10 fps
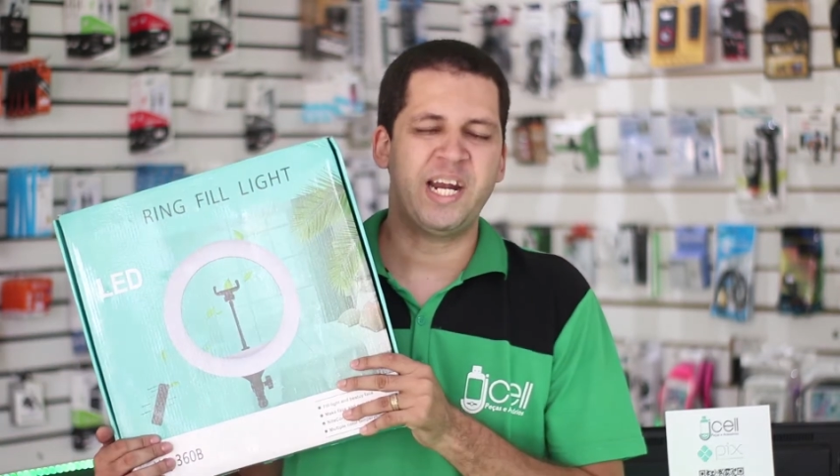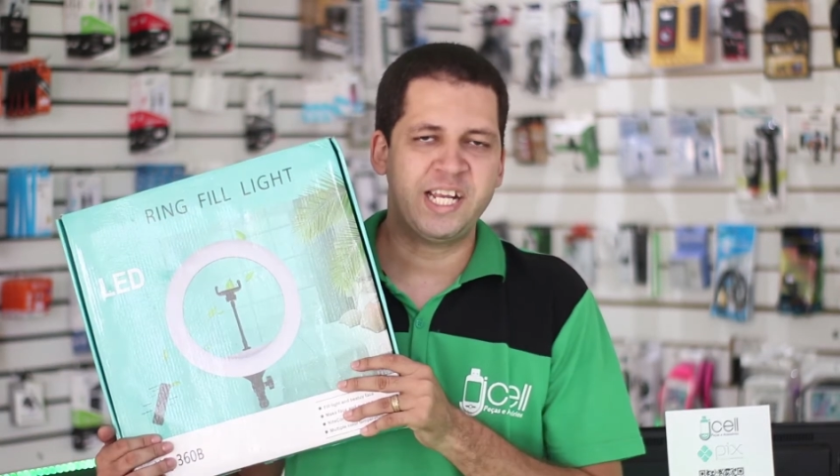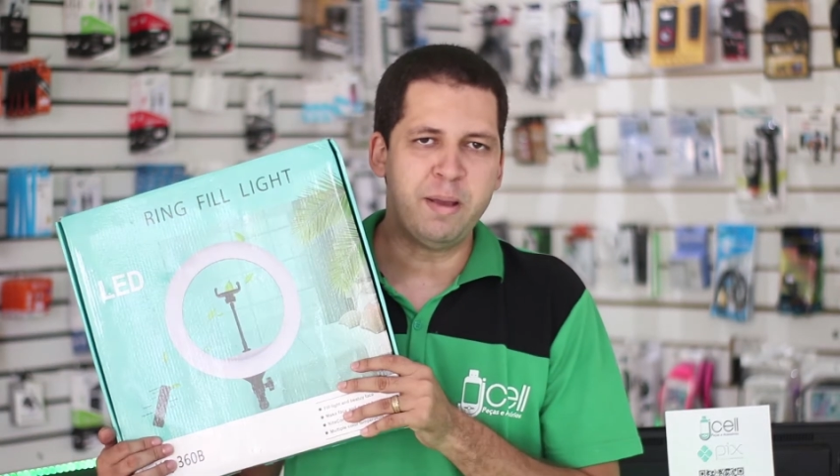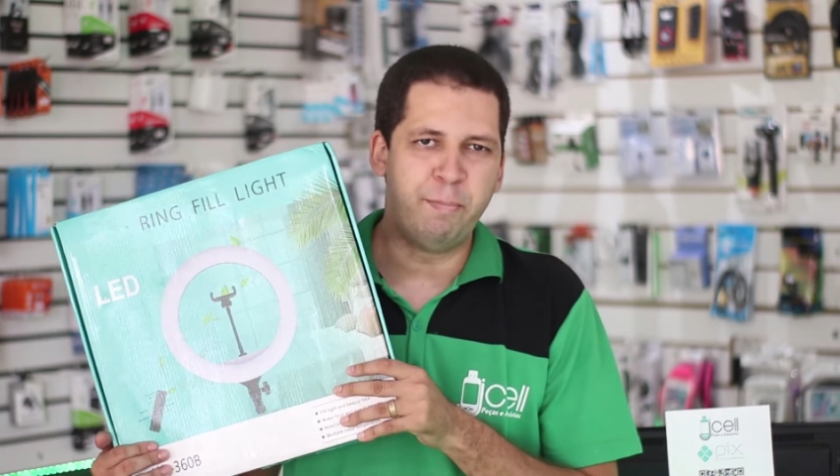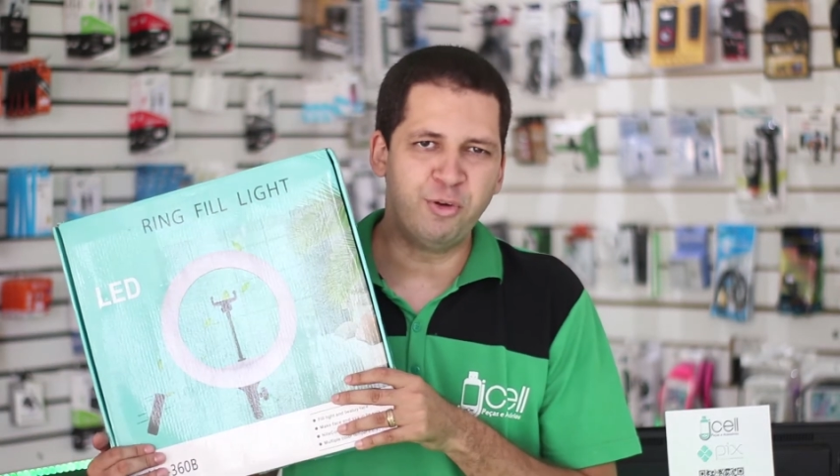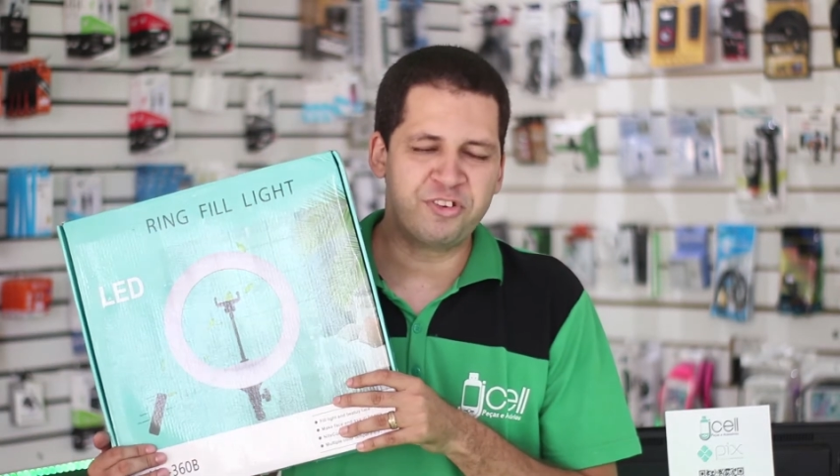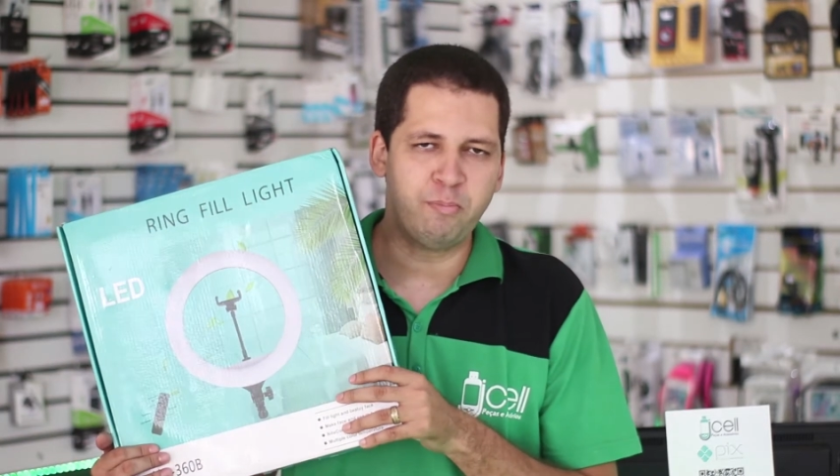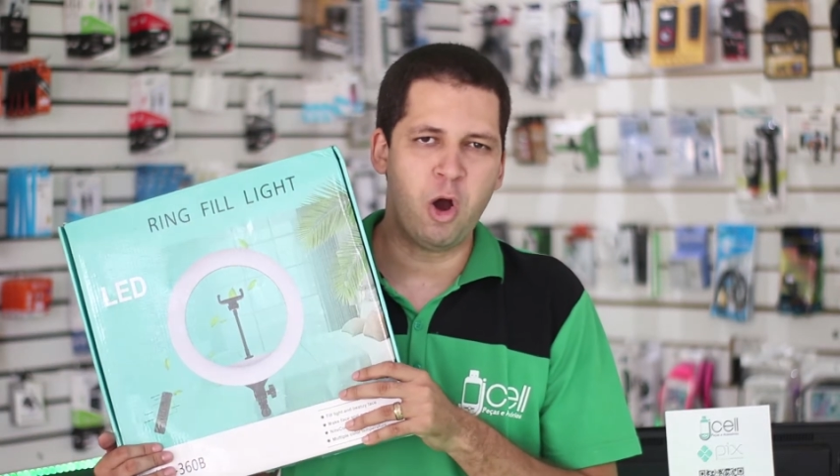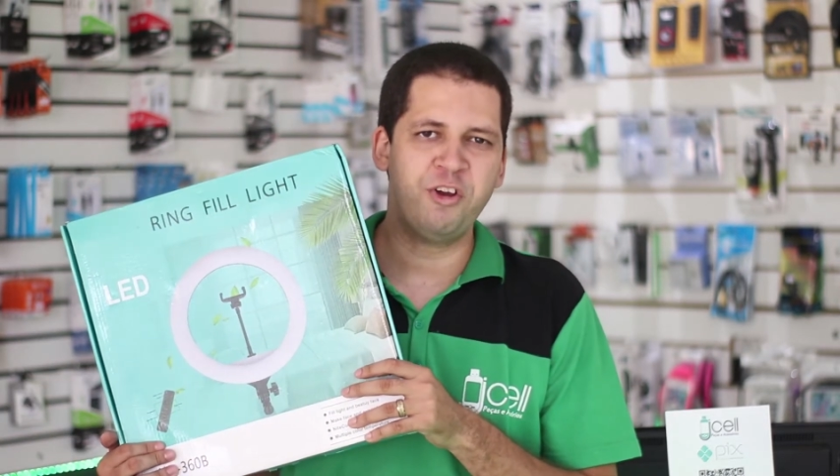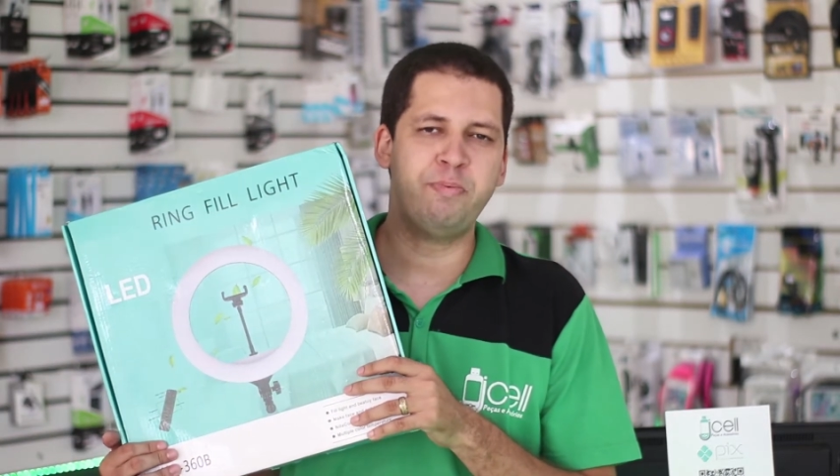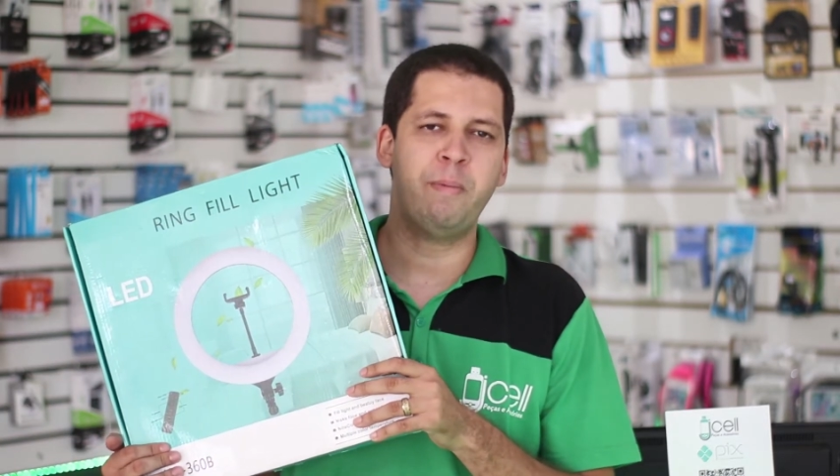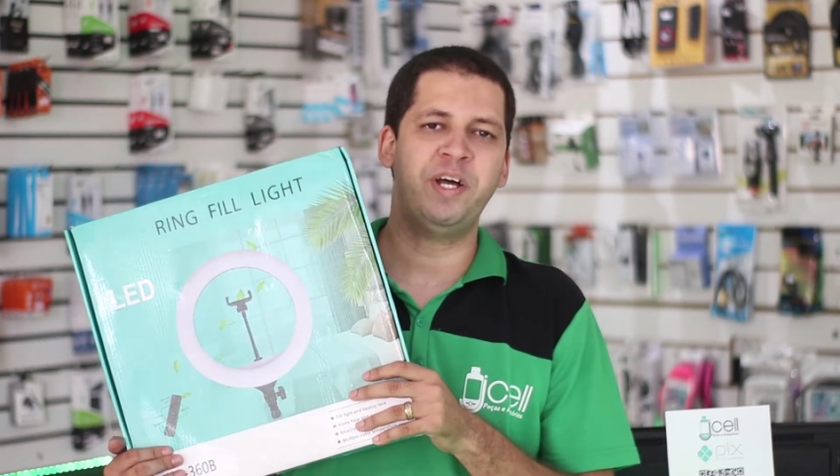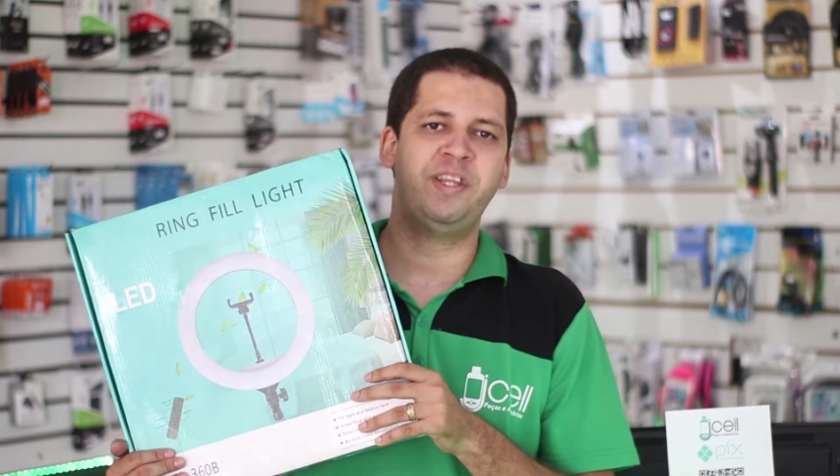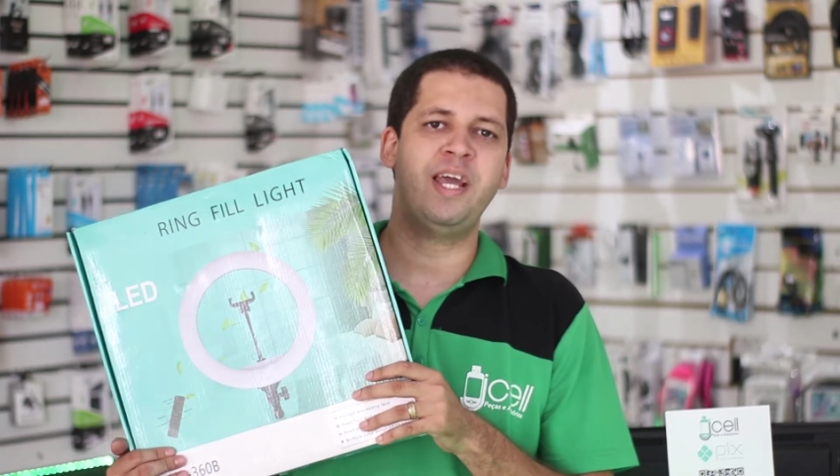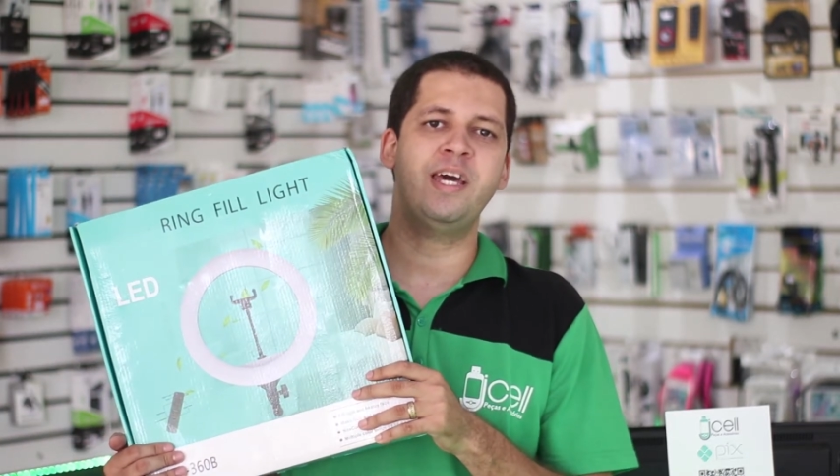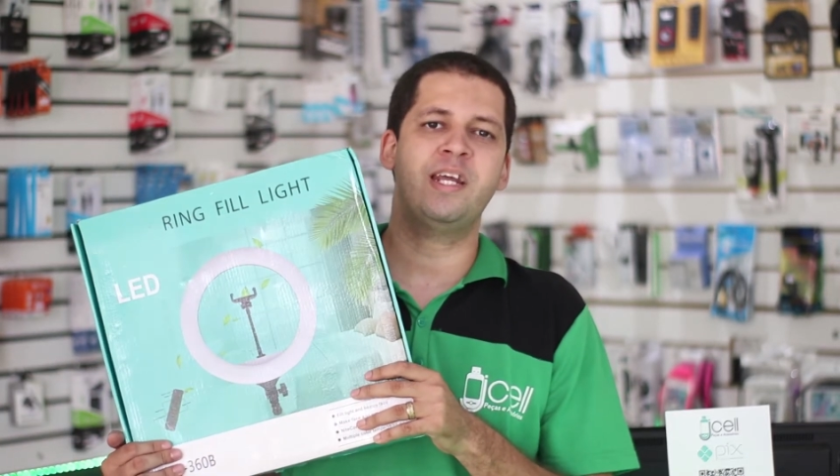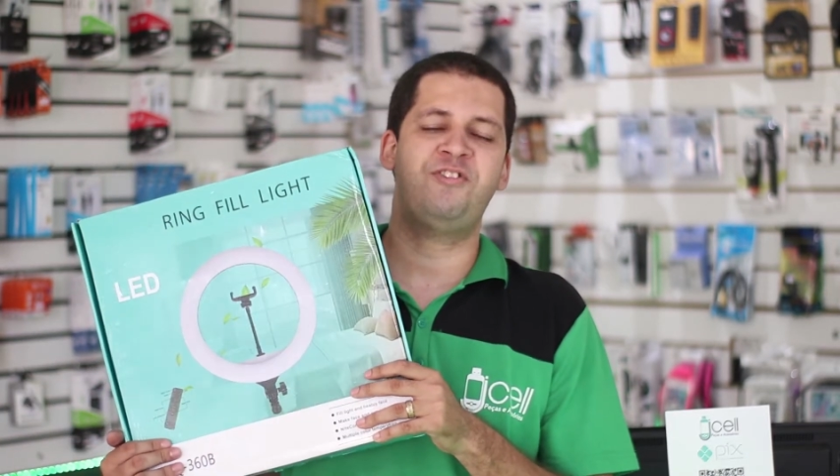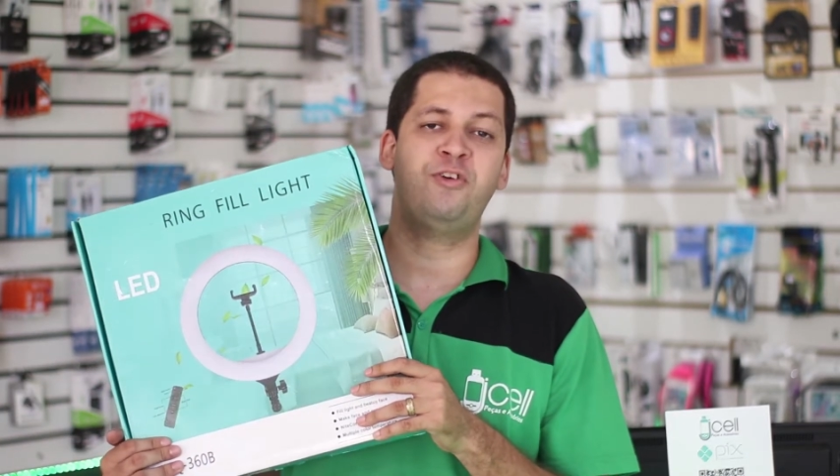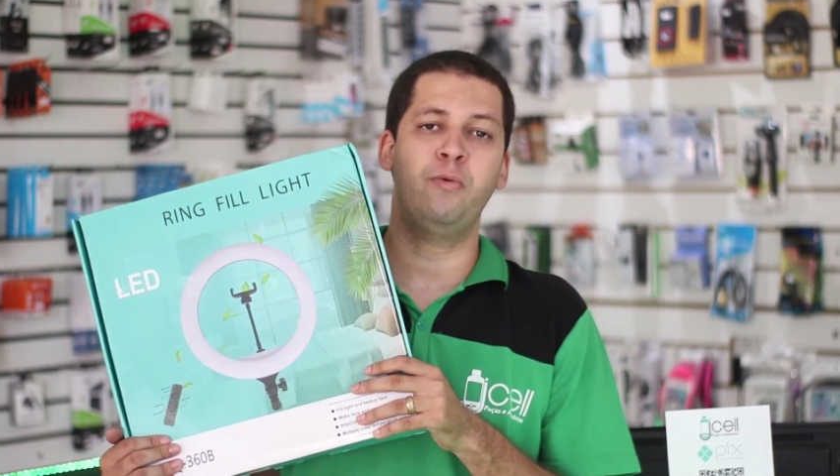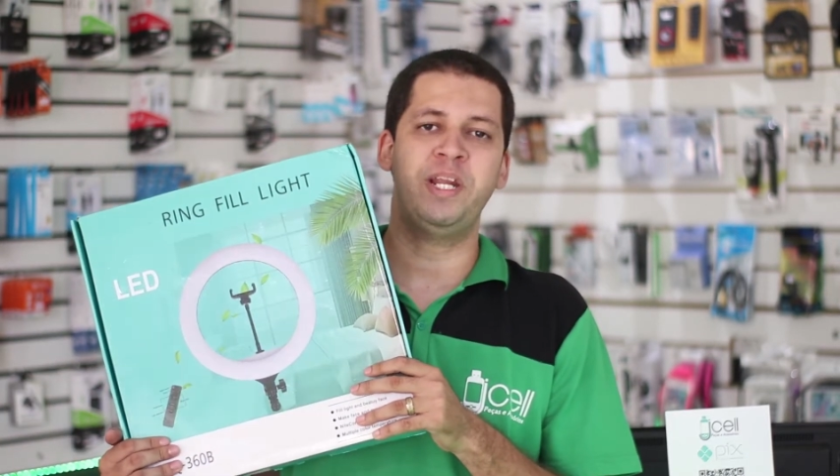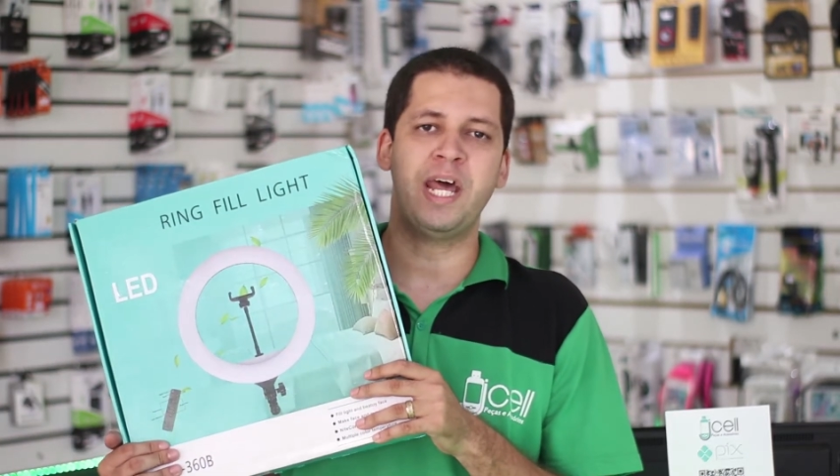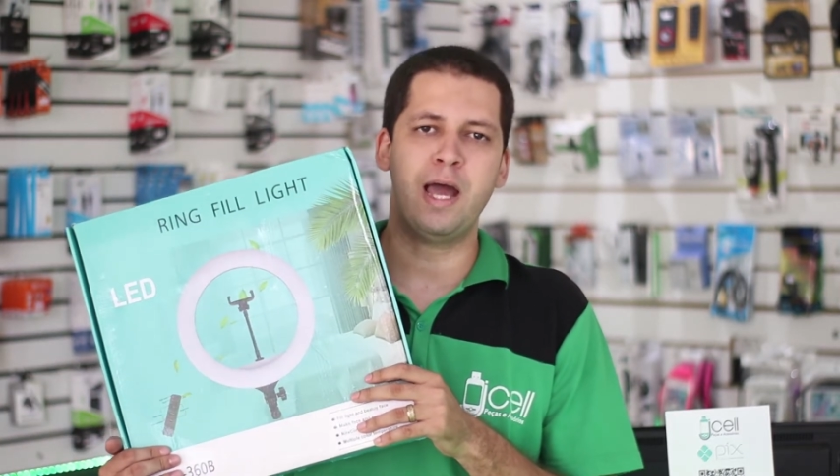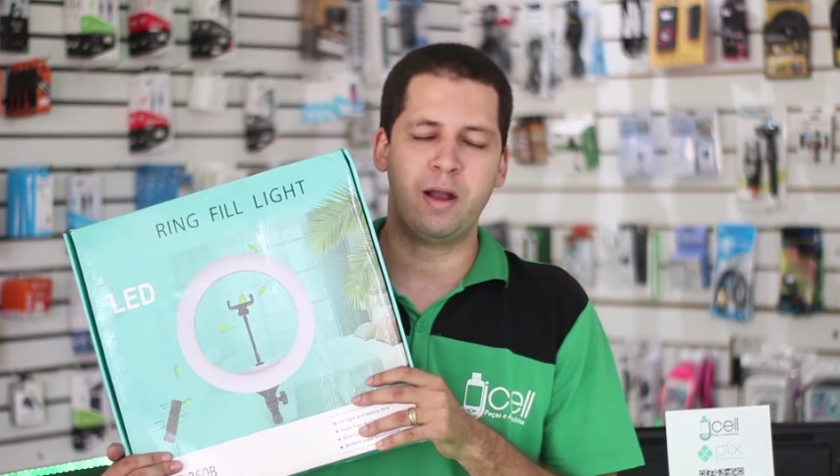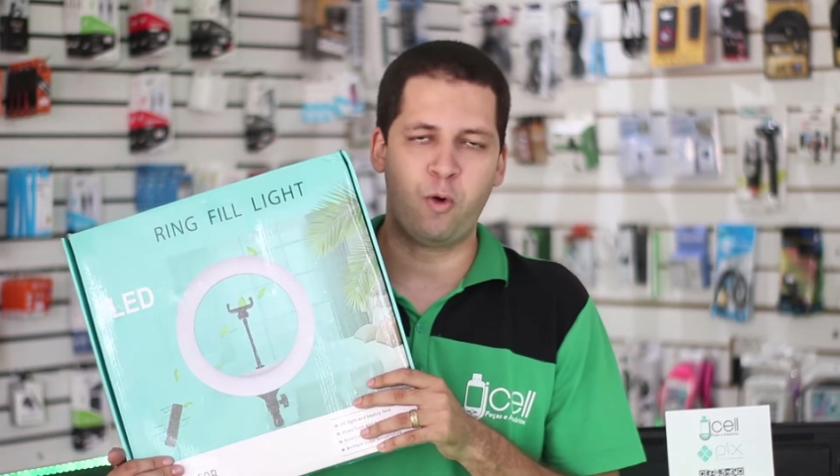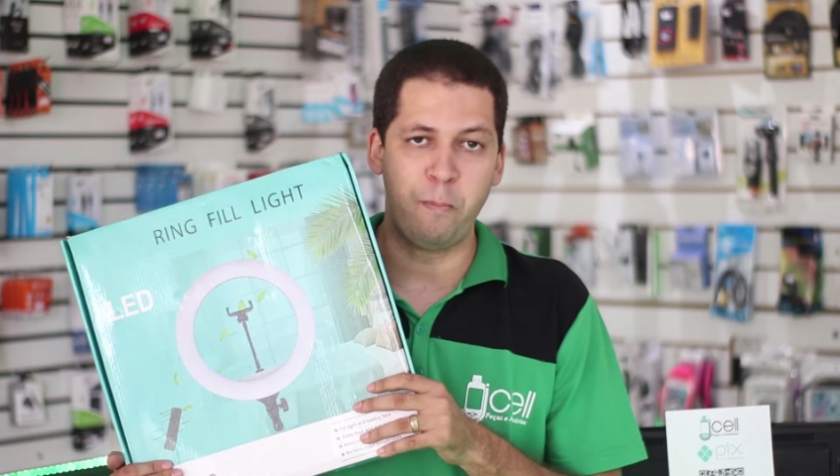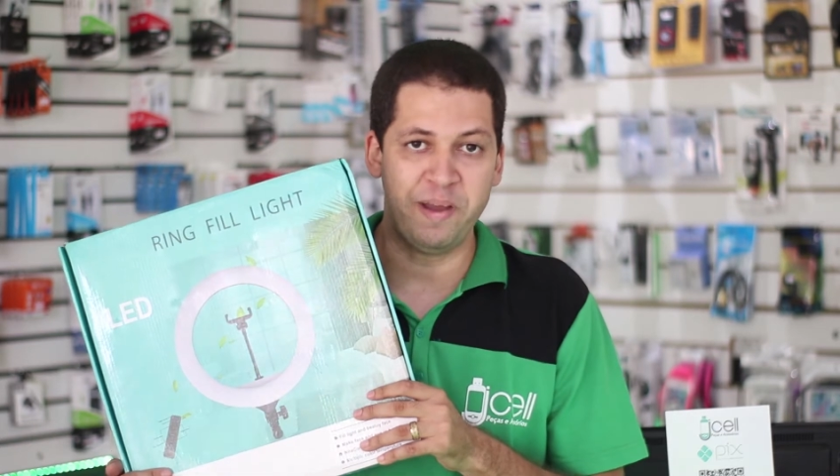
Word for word: para quem busca uma ótima maneira de iluminar com